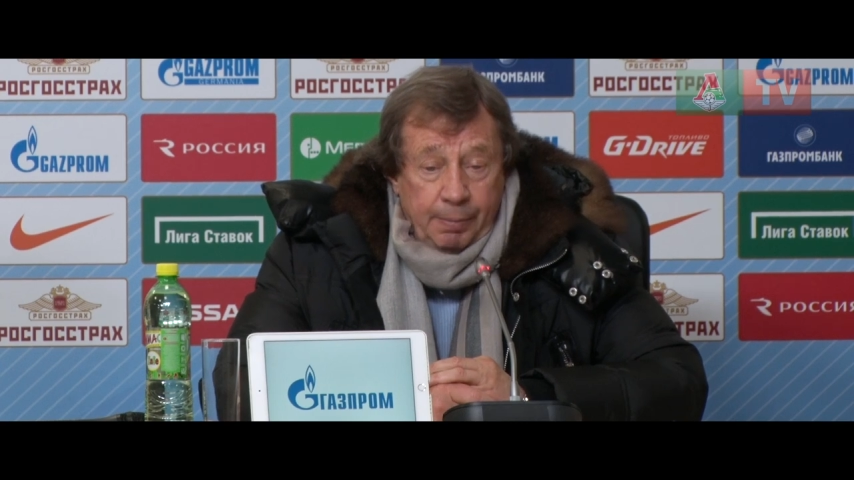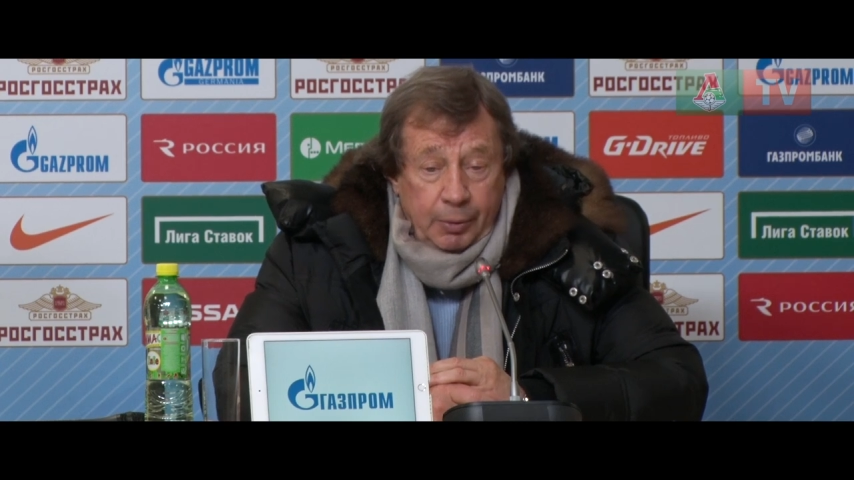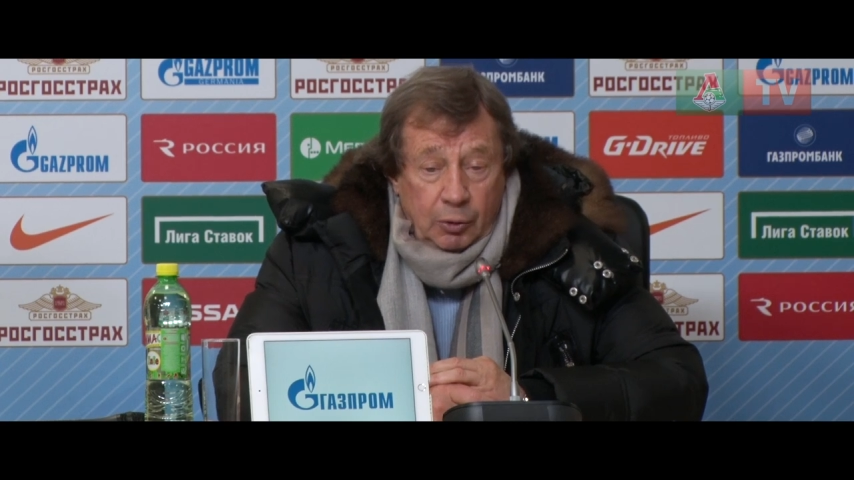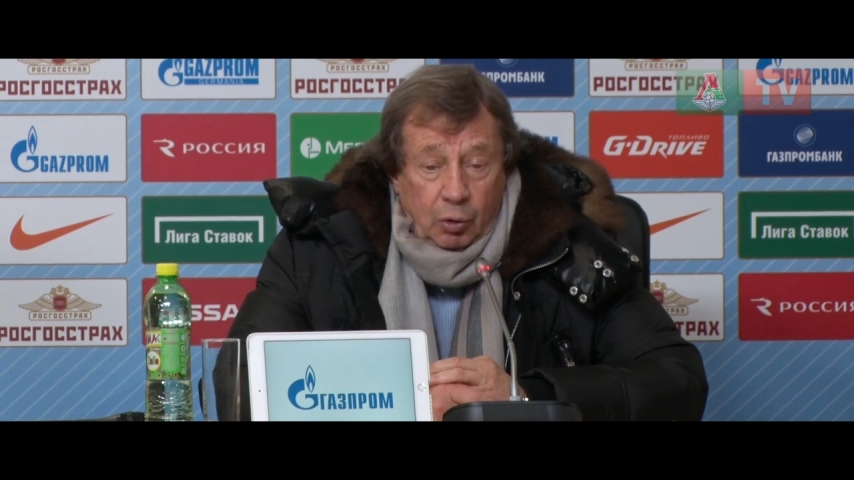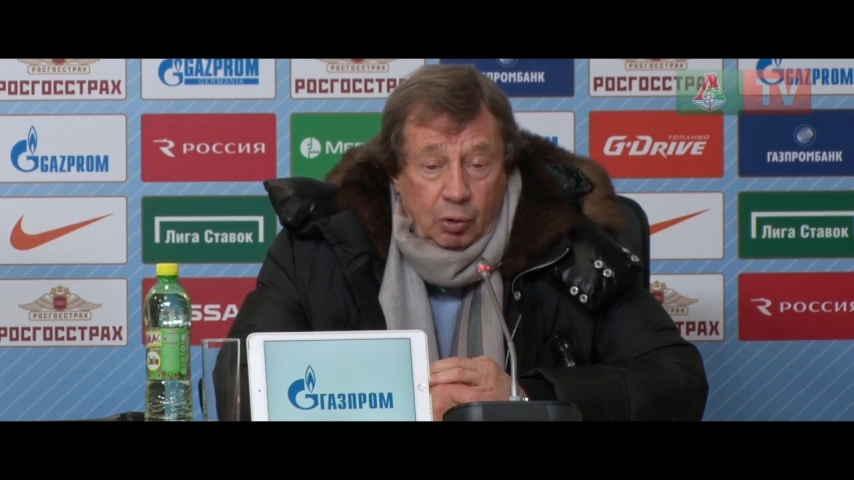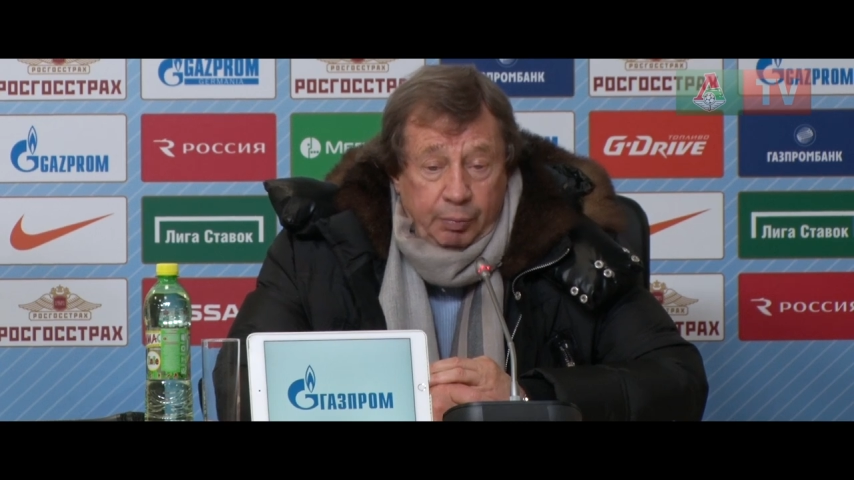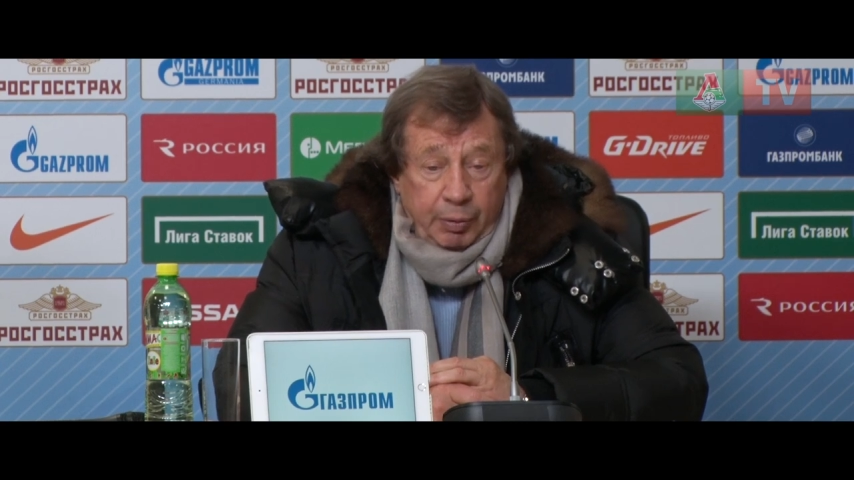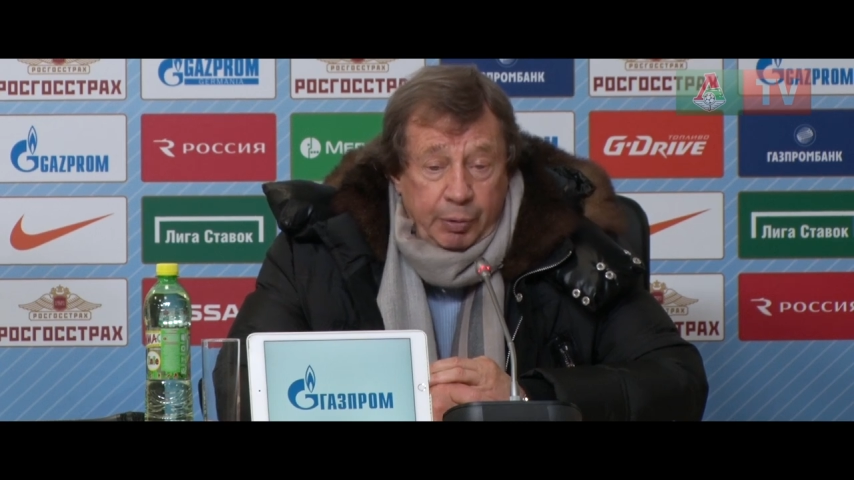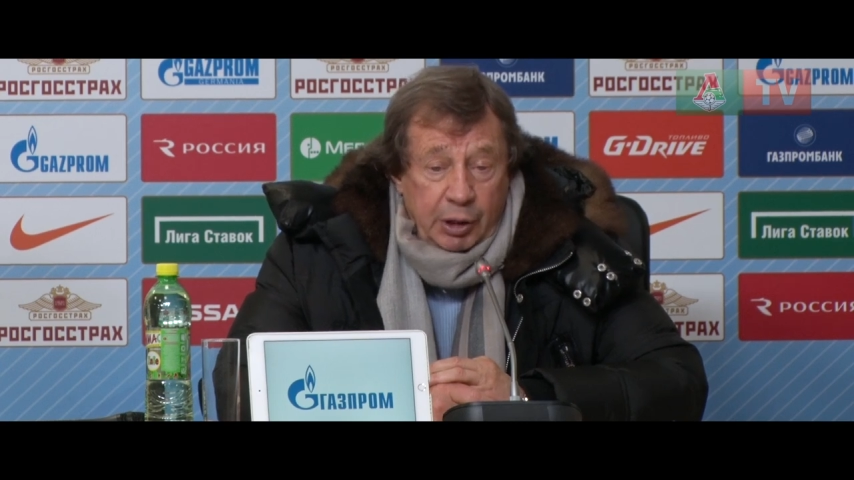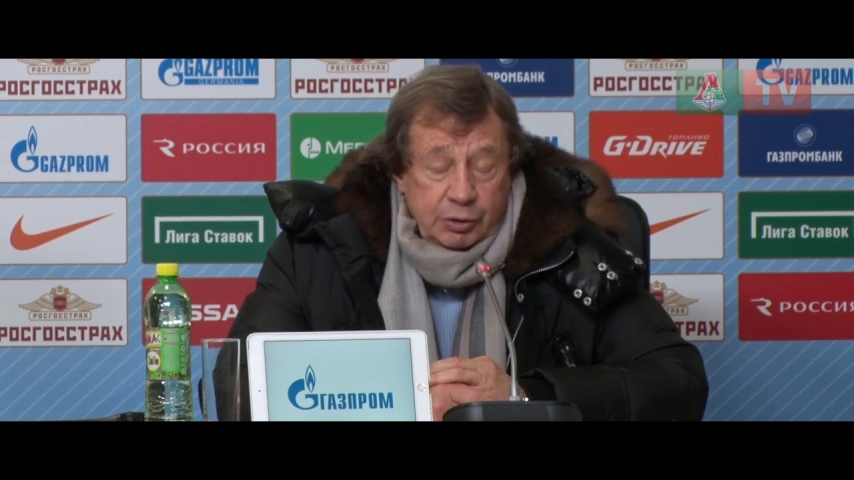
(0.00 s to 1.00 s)
Ну,
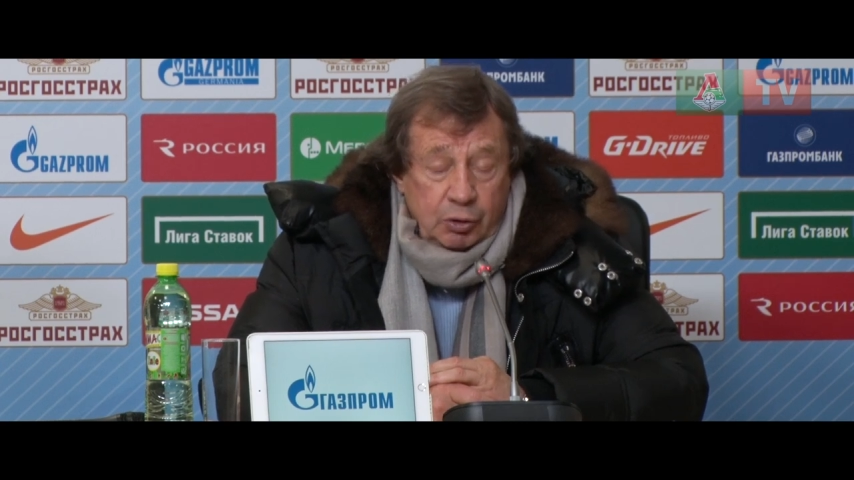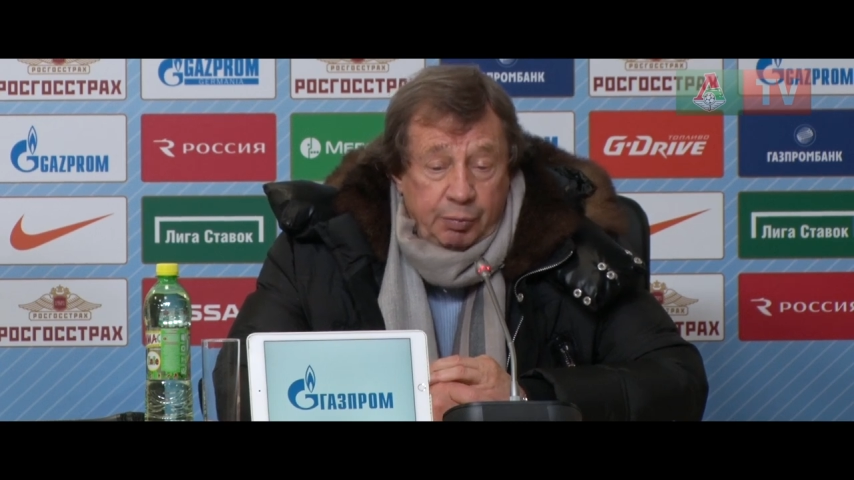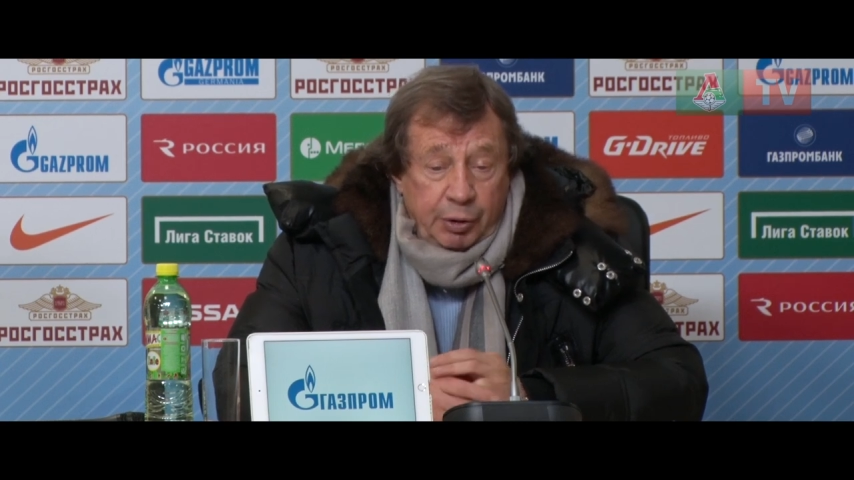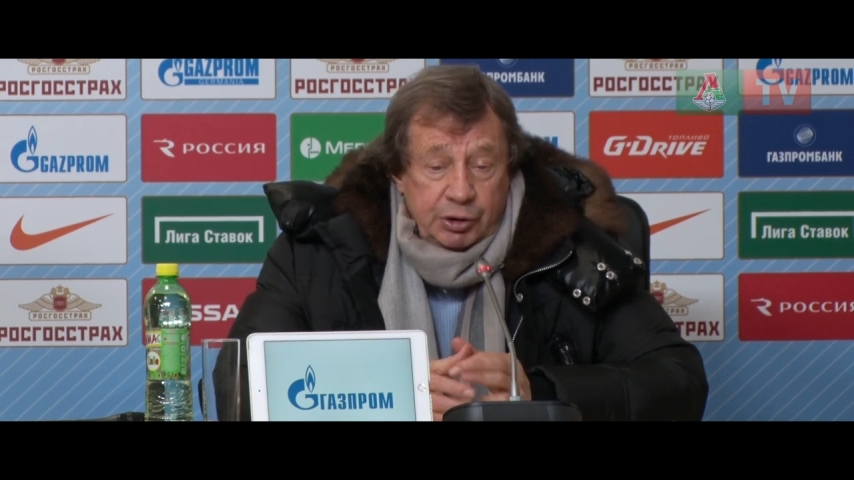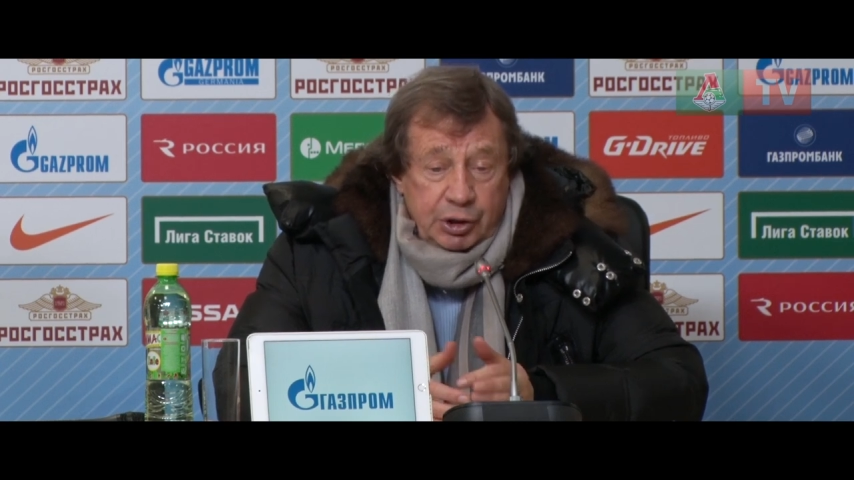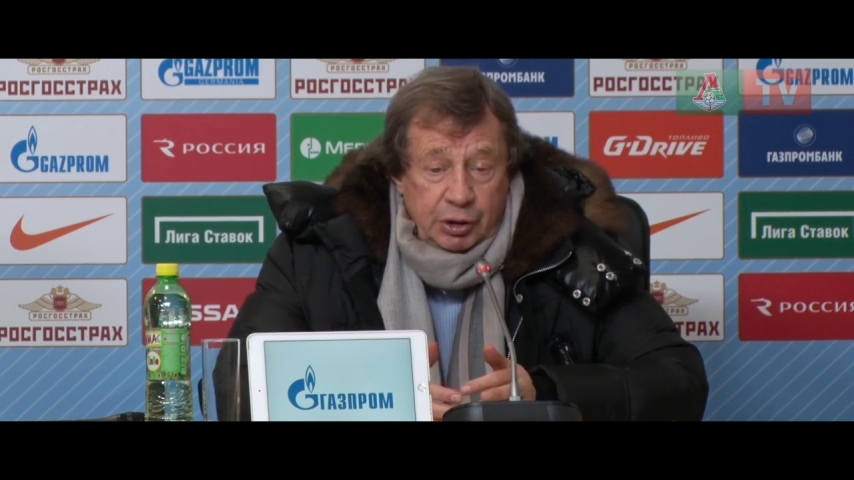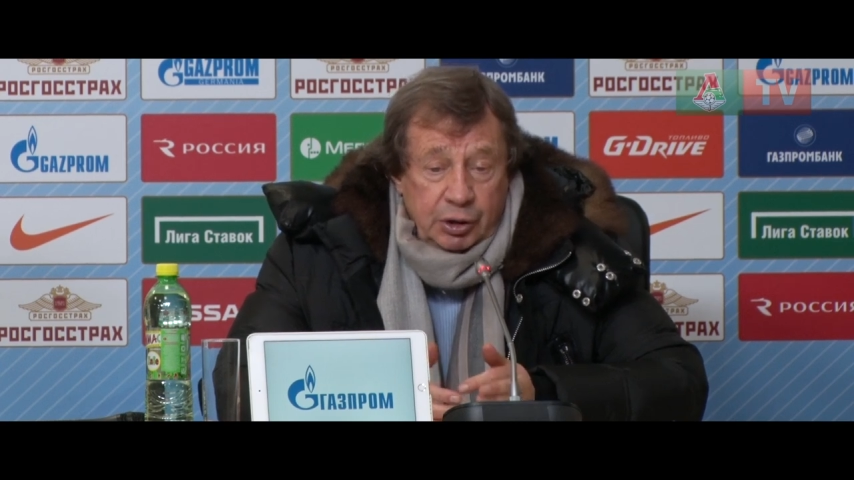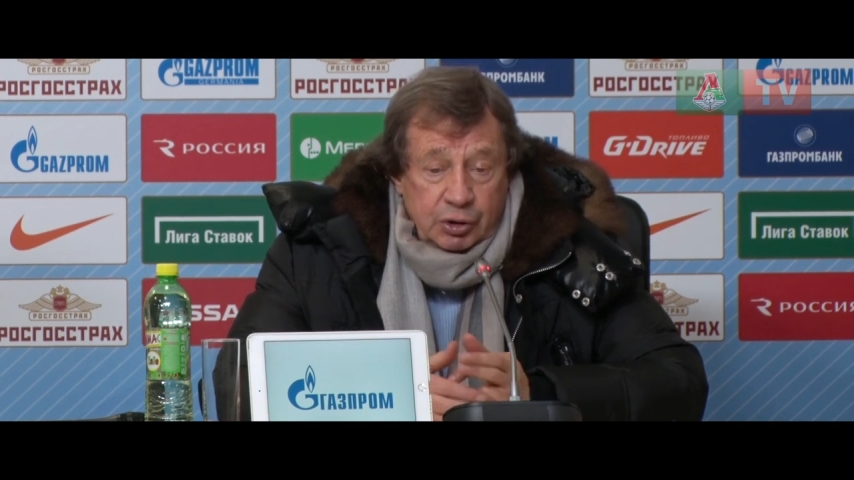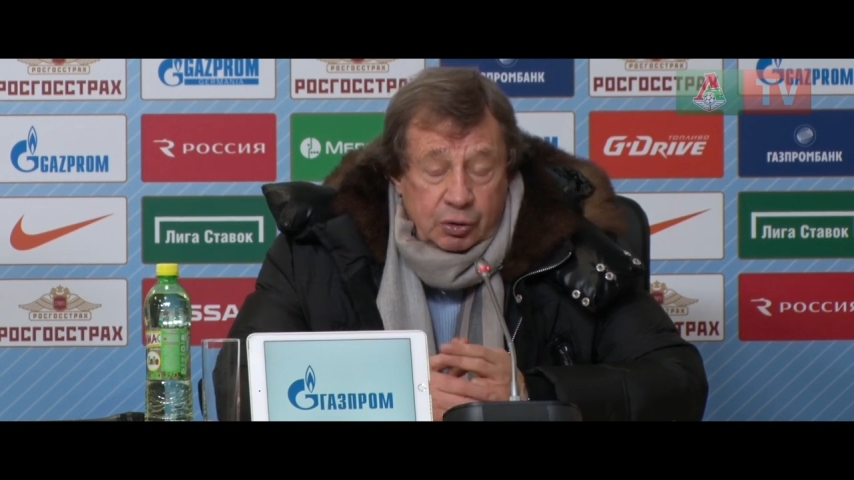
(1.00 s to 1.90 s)
по простой причине,